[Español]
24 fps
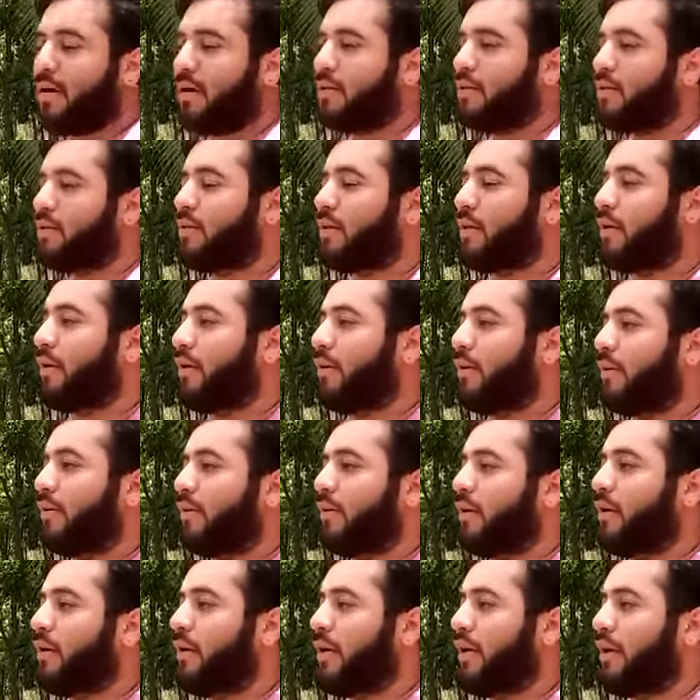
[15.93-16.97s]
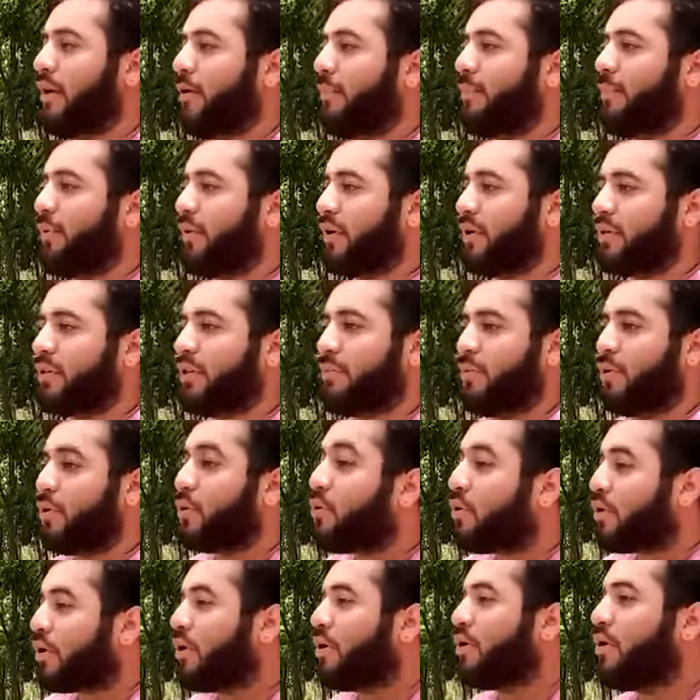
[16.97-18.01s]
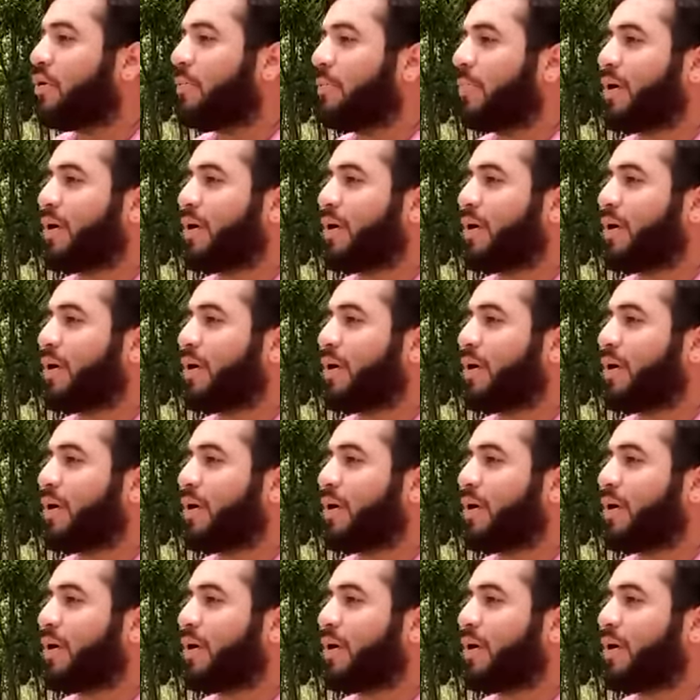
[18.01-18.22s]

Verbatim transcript: Este, y pues se me ocurrió,